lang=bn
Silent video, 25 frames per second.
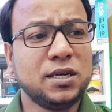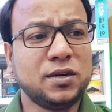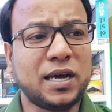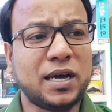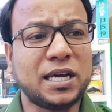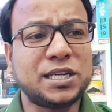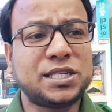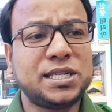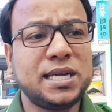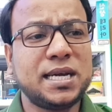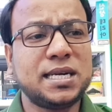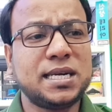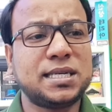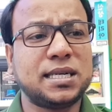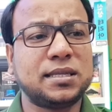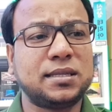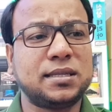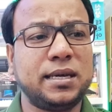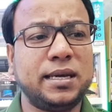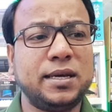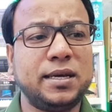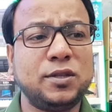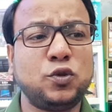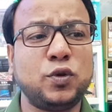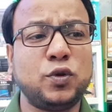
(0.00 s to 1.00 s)
রাশিয়ার
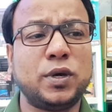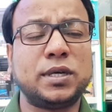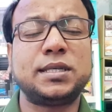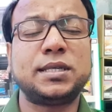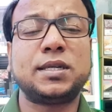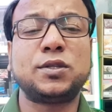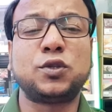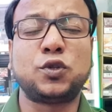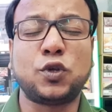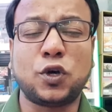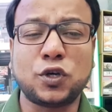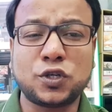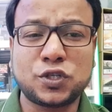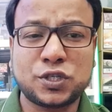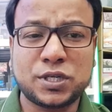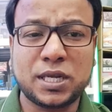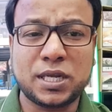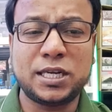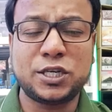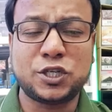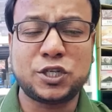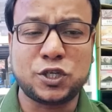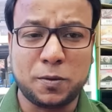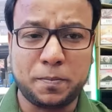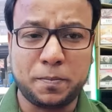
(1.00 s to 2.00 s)
সাথে দুই
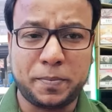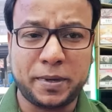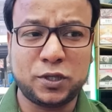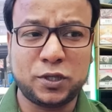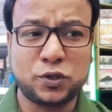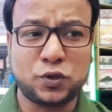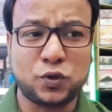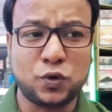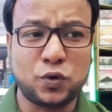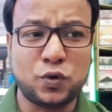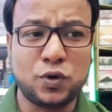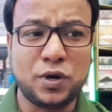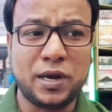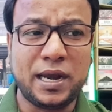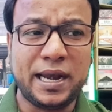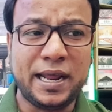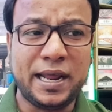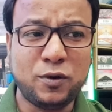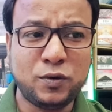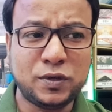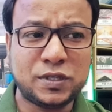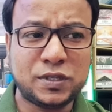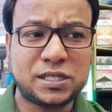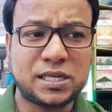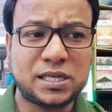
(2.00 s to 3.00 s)
সালে সম্পাদিত
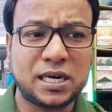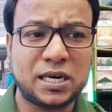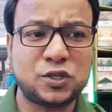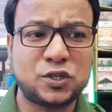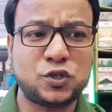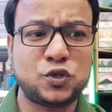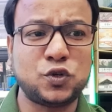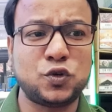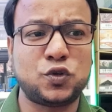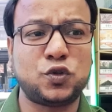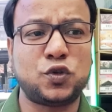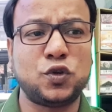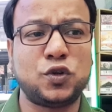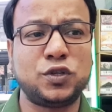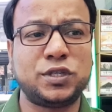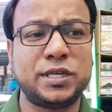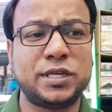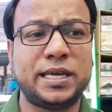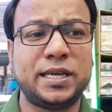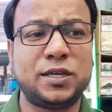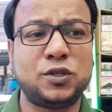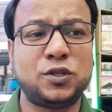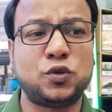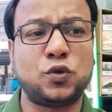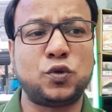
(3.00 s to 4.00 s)
নিউ স্টার্ট চুক্তি
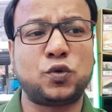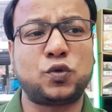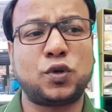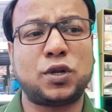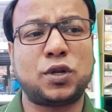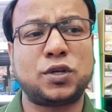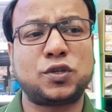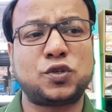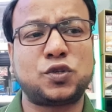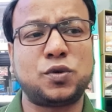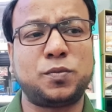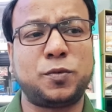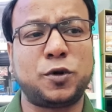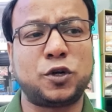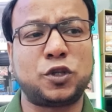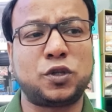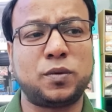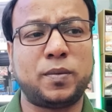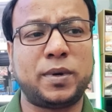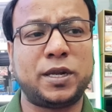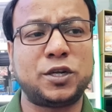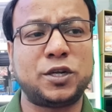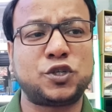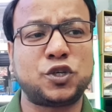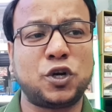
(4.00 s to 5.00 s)
অনুযায়ী যুক্তরাষ্ট্র
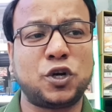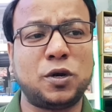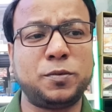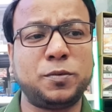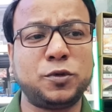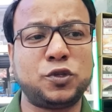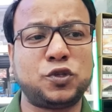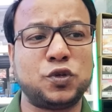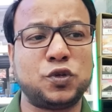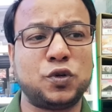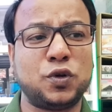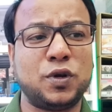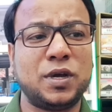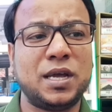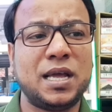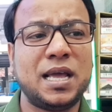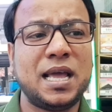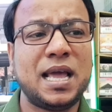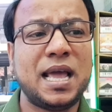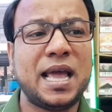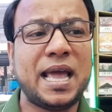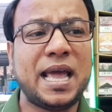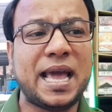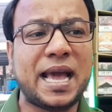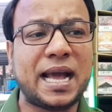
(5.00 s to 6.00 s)
বর্তমানে সর্বোচ্চ
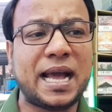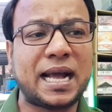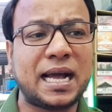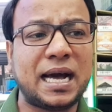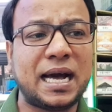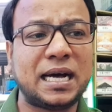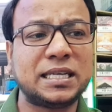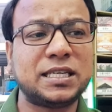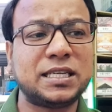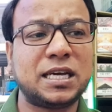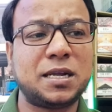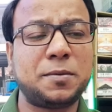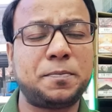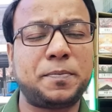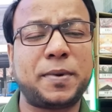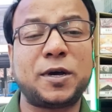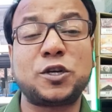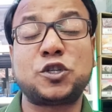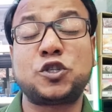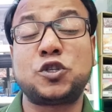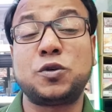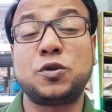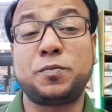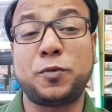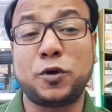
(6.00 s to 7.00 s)
এক হাজার
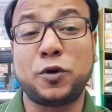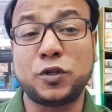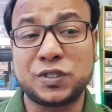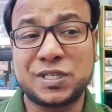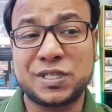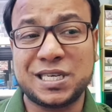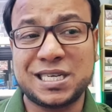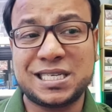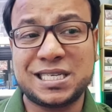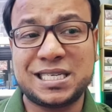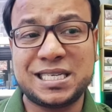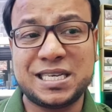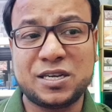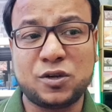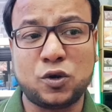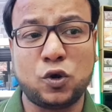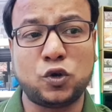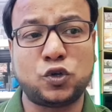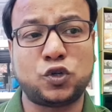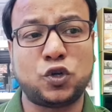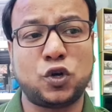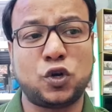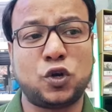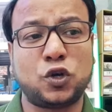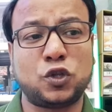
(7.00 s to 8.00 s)
পাঁচশো পঞ্চাশটি
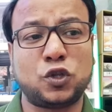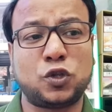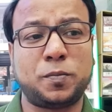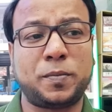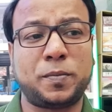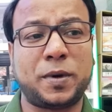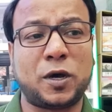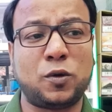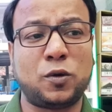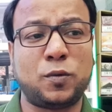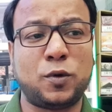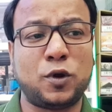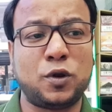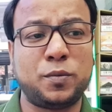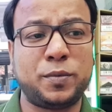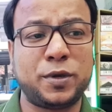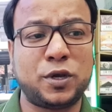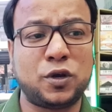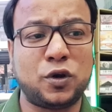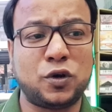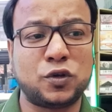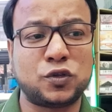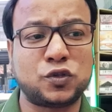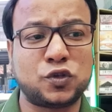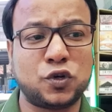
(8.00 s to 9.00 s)
কৌশলগত
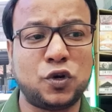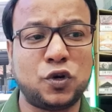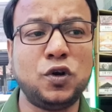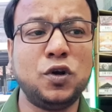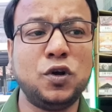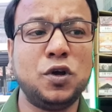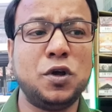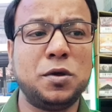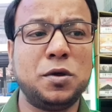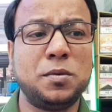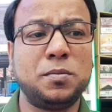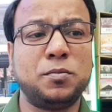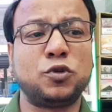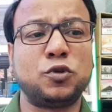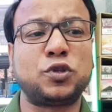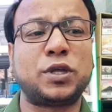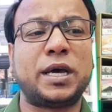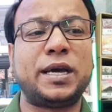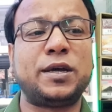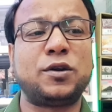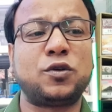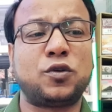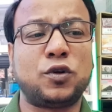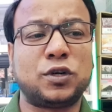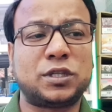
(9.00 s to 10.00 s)
পারমাণবিক অস্ত্র
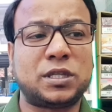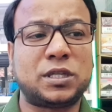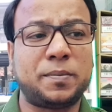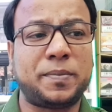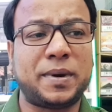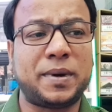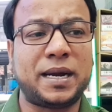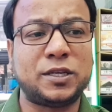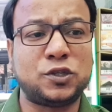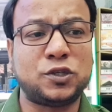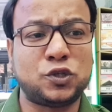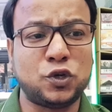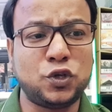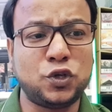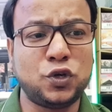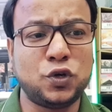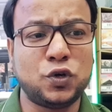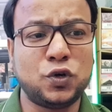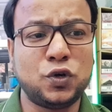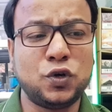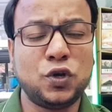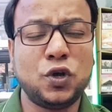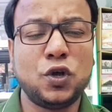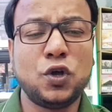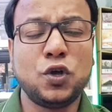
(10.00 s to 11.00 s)
মোতায়েন করতে পারে
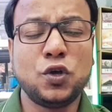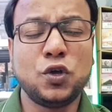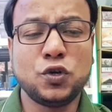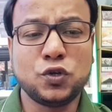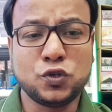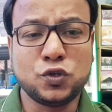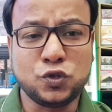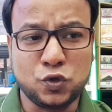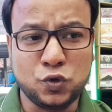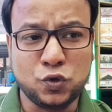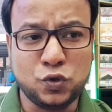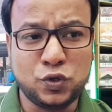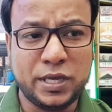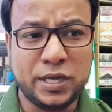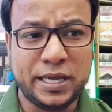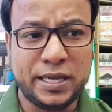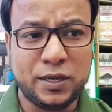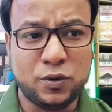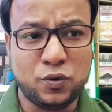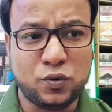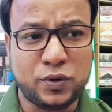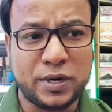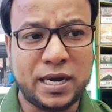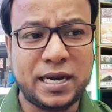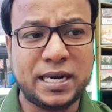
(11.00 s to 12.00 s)
যদিও যুদ্ধে
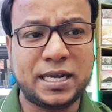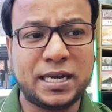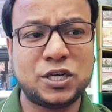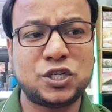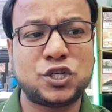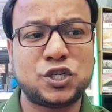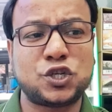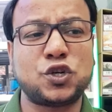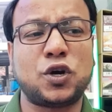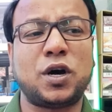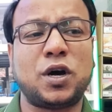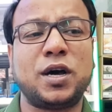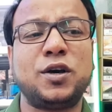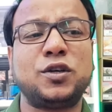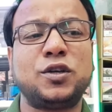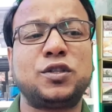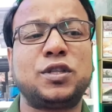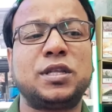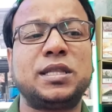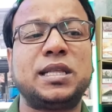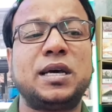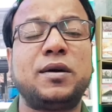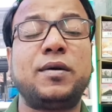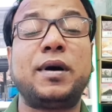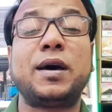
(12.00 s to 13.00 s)
ইউক্রেনকে
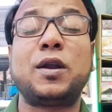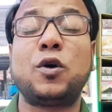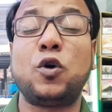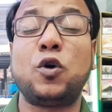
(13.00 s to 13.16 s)
সহায়তা দেওয়ার